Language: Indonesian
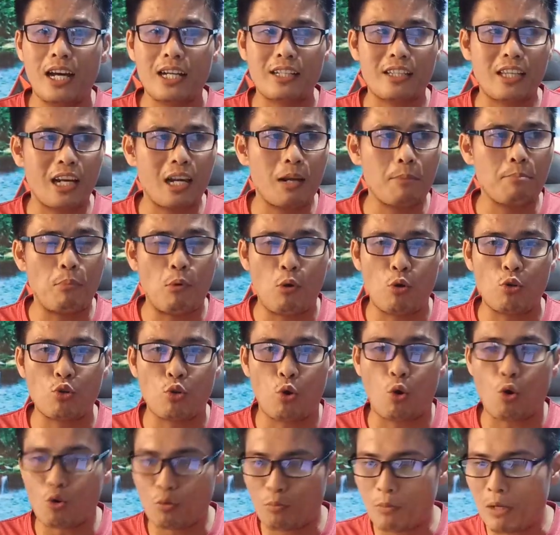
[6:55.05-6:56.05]
antara
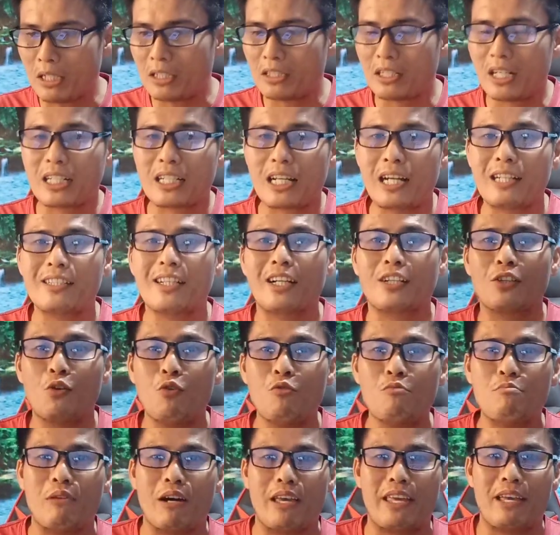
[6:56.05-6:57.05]
pohon korma dengan
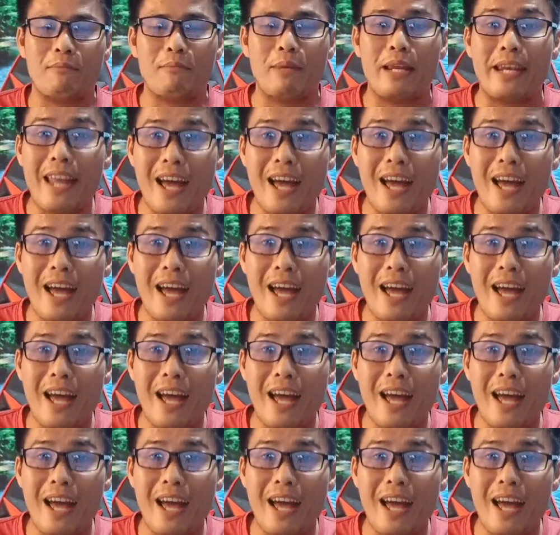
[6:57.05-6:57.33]
kandang domba ya